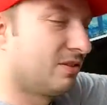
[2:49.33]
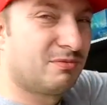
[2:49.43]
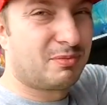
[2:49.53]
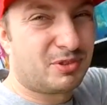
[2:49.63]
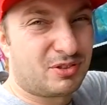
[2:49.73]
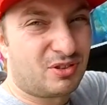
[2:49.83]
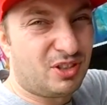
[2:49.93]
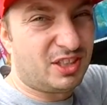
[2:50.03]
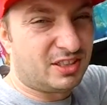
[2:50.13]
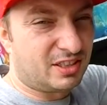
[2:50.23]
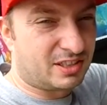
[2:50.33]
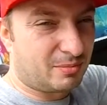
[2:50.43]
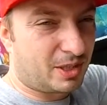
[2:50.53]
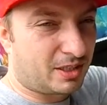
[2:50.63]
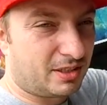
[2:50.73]
Po prostu go nigdy nie
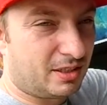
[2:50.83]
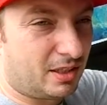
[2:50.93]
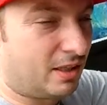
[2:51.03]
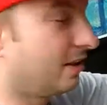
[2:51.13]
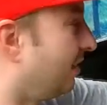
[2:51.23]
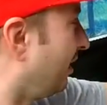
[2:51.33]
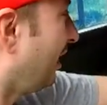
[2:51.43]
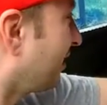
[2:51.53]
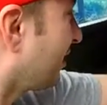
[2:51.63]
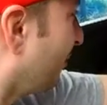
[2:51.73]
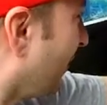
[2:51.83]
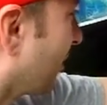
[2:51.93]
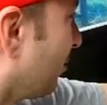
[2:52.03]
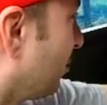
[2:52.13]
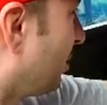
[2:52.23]
zabraknie. Ja tak de
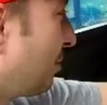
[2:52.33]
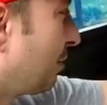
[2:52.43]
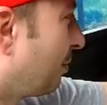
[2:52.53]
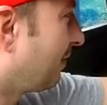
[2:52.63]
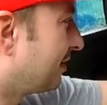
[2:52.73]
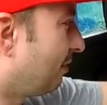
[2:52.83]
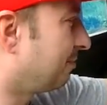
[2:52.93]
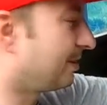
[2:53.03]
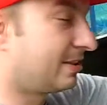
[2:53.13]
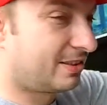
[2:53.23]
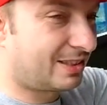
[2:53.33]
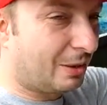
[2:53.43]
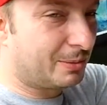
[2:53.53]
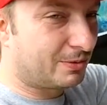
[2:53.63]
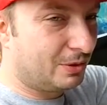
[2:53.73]
facto się przeprowadzałem z
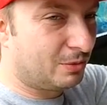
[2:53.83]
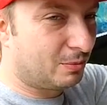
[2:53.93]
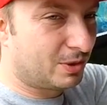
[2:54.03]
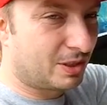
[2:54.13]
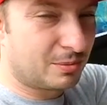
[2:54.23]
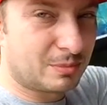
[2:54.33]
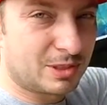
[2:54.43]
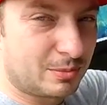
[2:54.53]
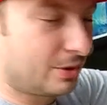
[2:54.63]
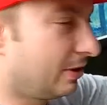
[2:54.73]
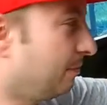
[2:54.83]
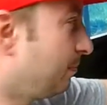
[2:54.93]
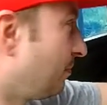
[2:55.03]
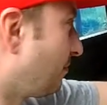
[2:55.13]
całym swoim dobytkiem tym samochodem.